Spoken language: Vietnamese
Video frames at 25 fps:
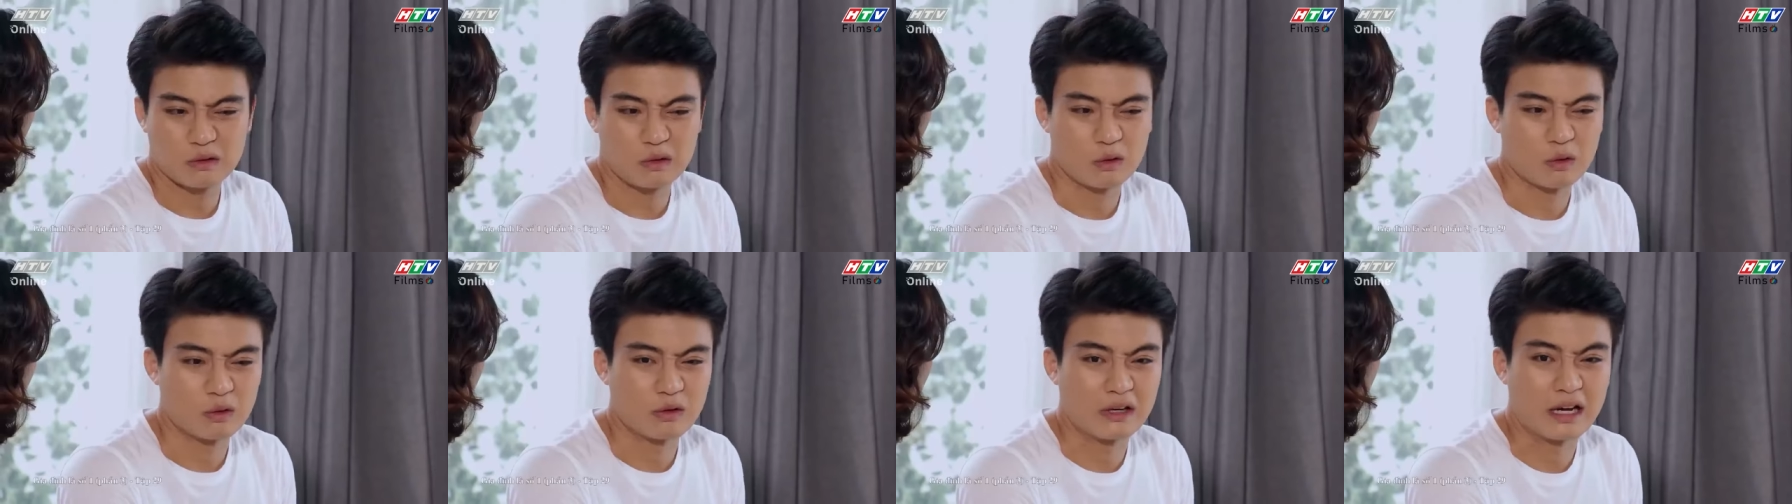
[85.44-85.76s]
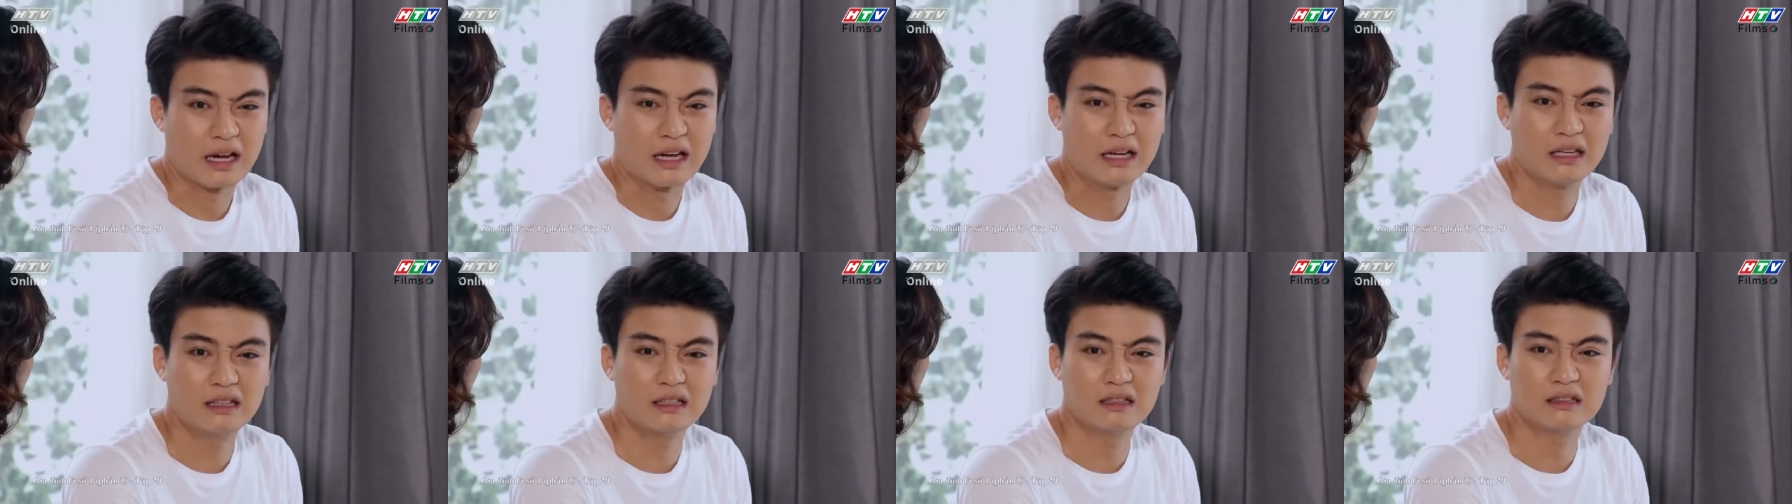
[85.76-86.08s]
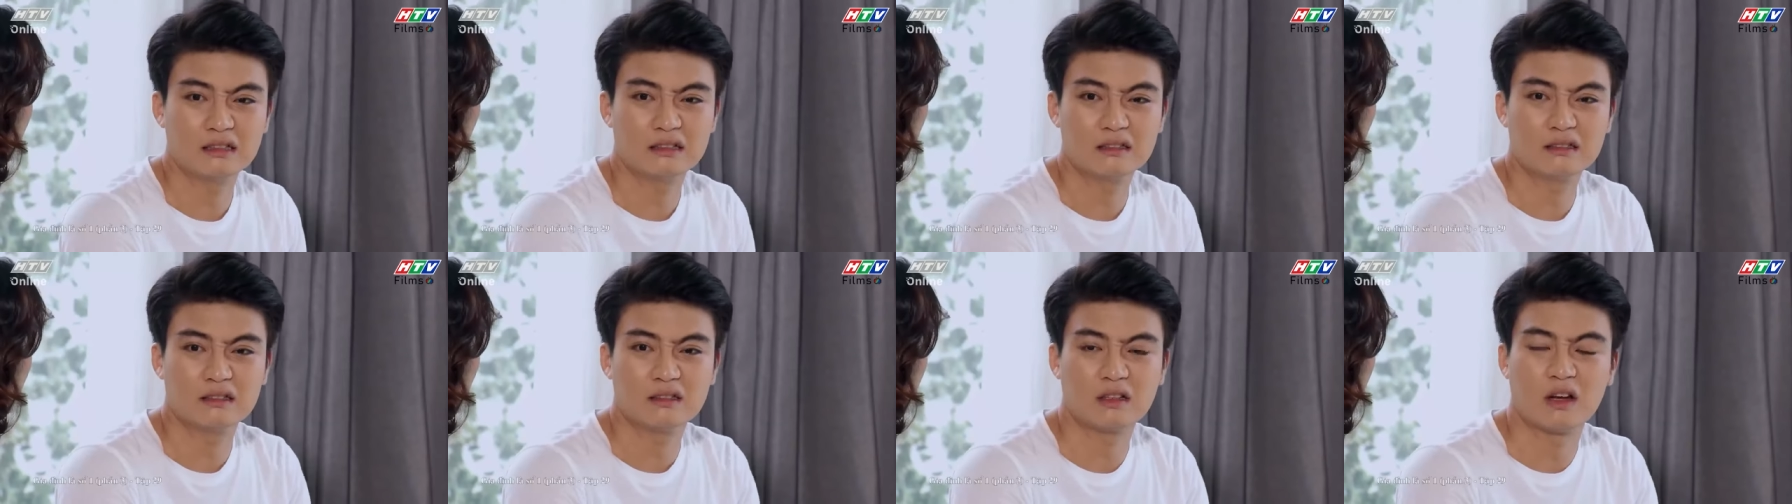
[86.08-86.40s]
hồi nãy
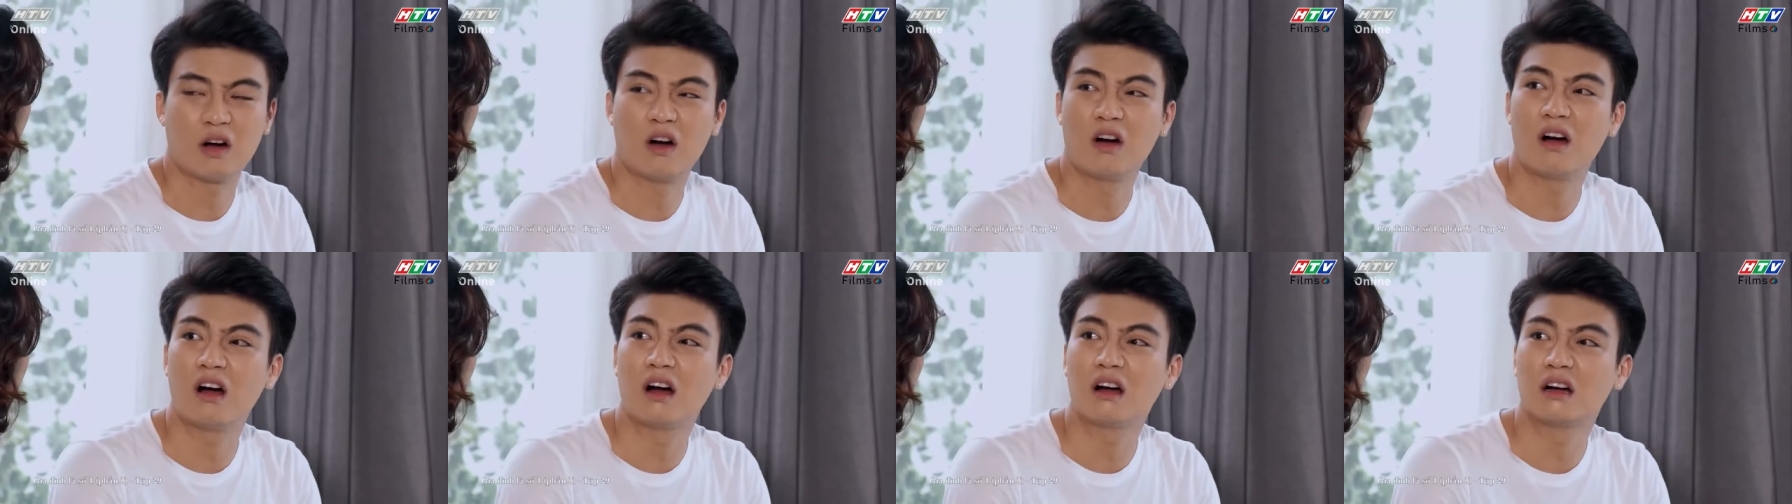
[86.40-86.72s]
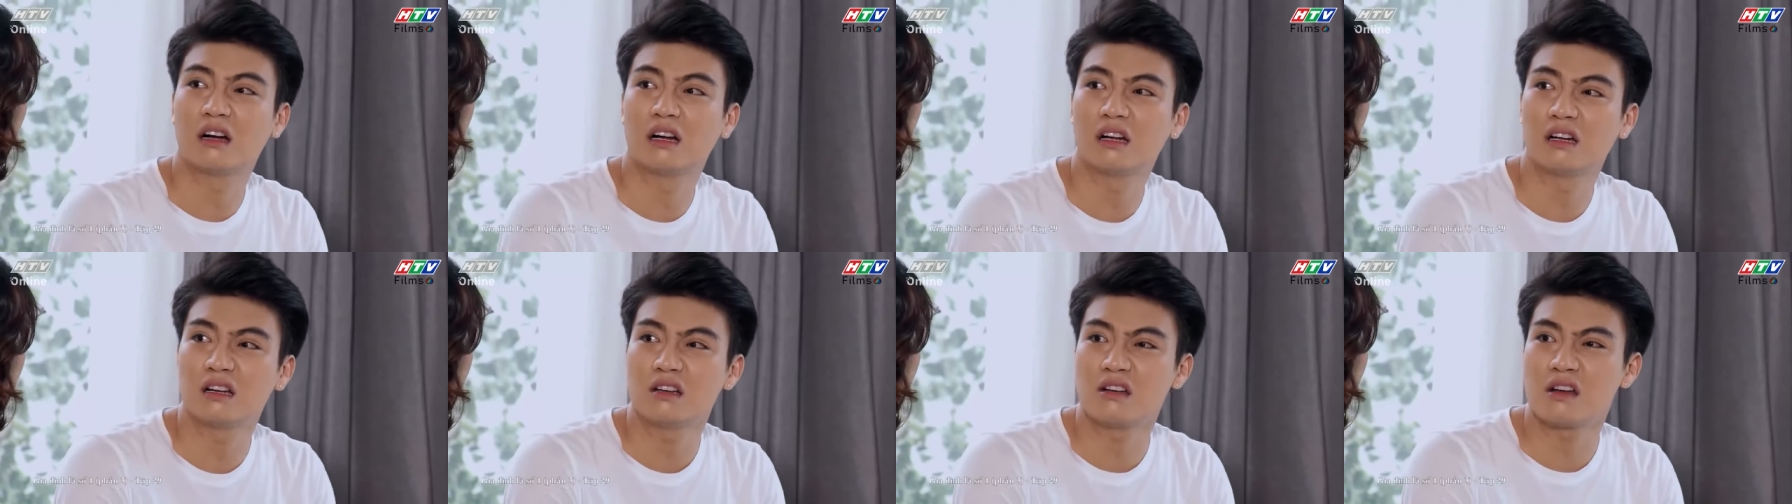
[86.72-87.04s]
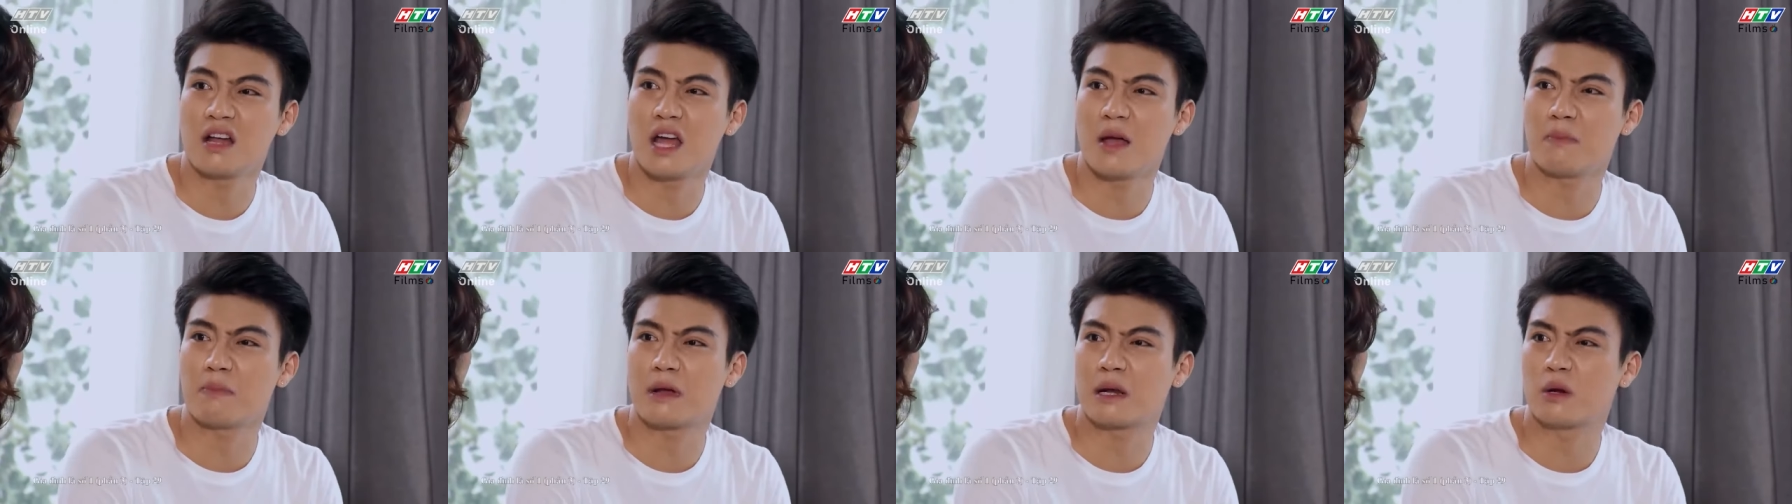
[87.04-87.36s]
nhỏ hơn á
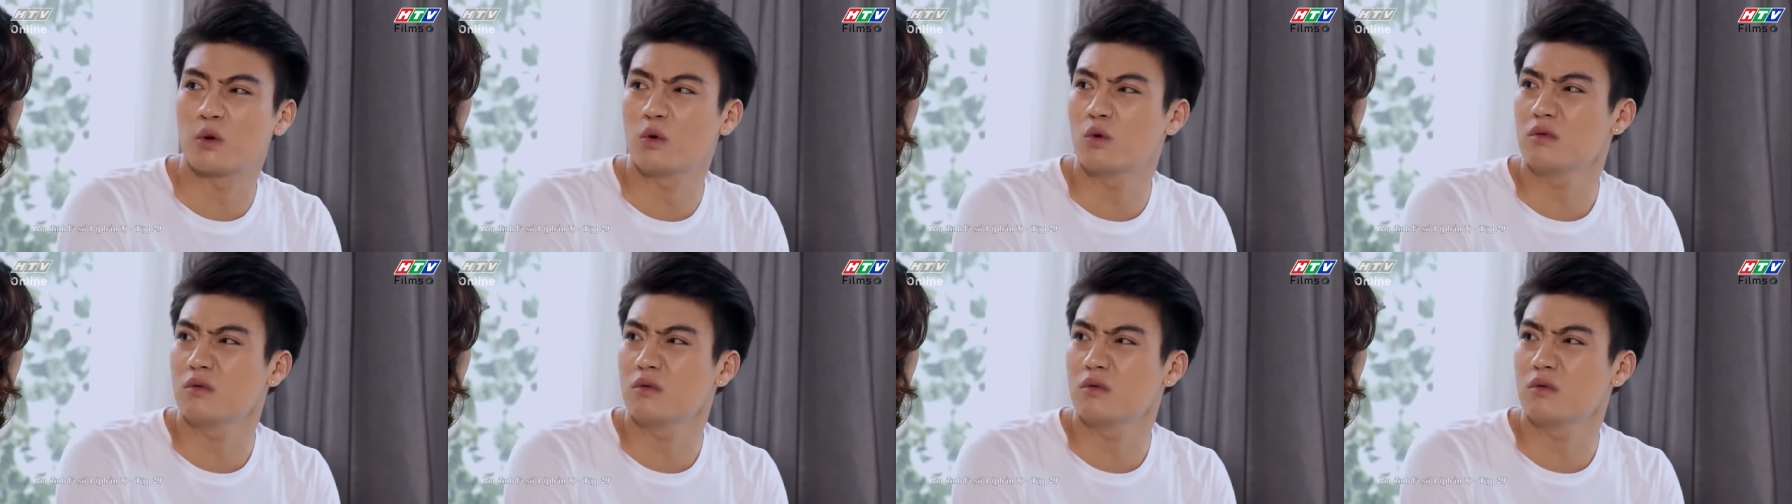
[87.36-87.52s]
nép anh